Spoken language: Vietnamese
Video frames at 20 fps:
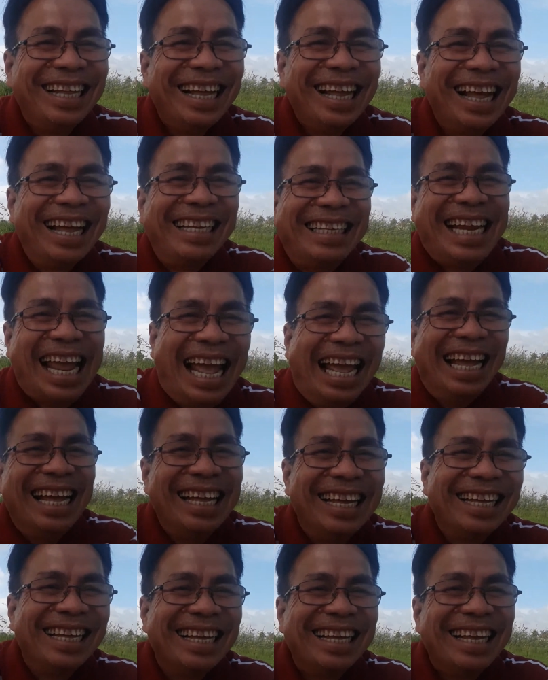anh vẽ
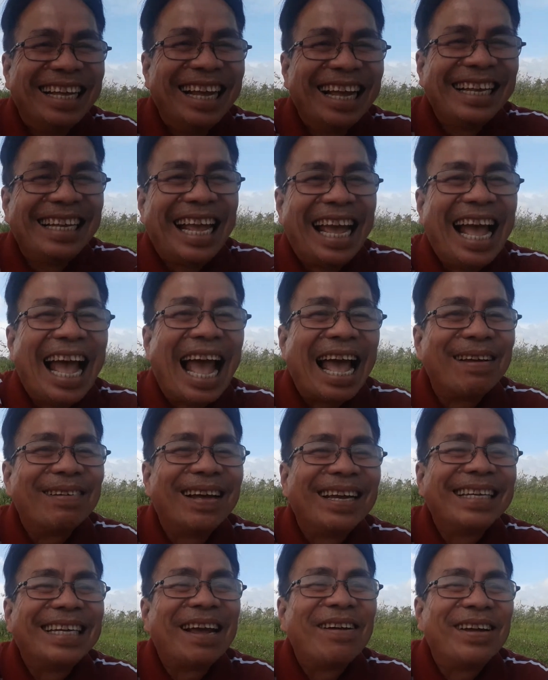anh vẽ ai mà
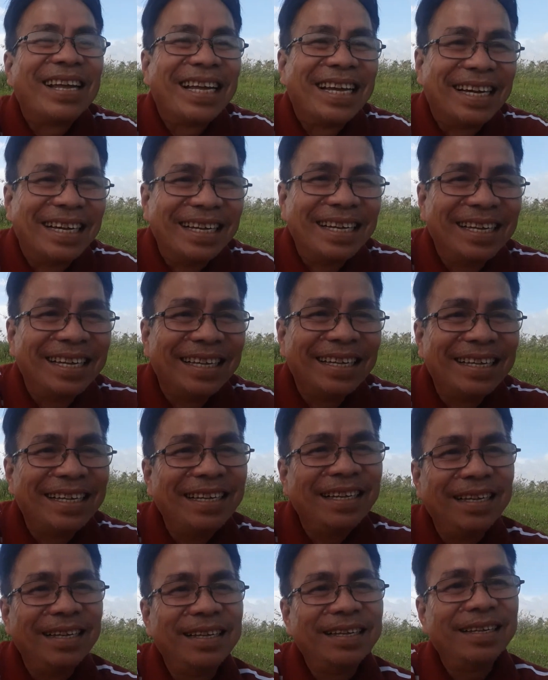anh treo ngay cửa cái
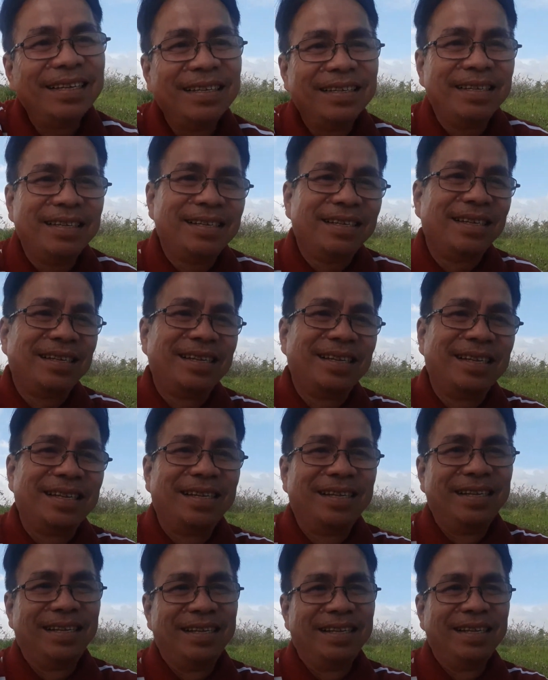à,
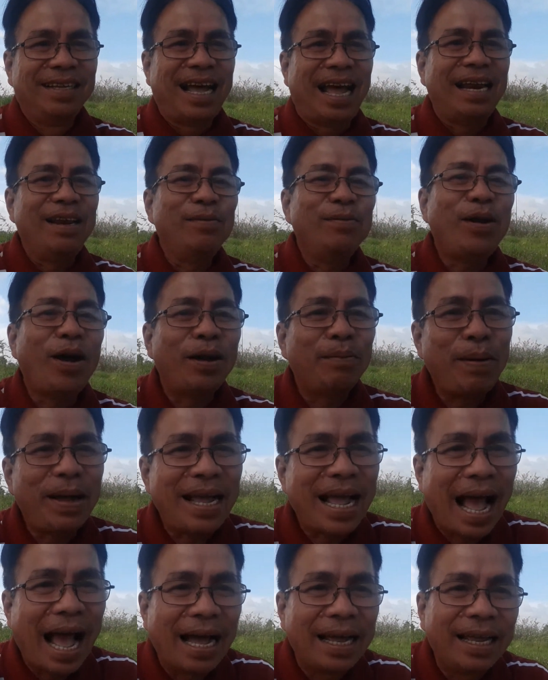anh lúc đó anh bất
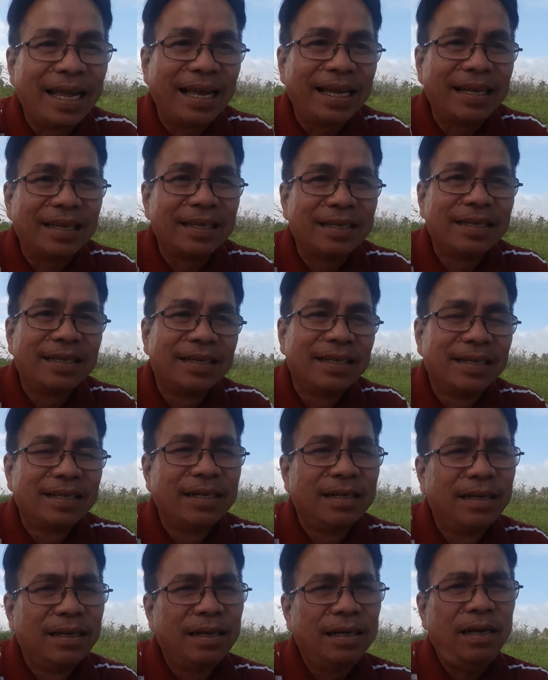ngờ nha
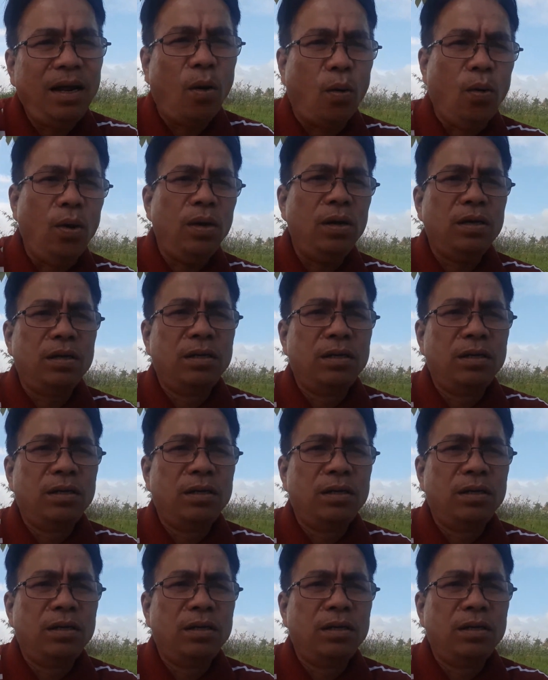anh nói ủa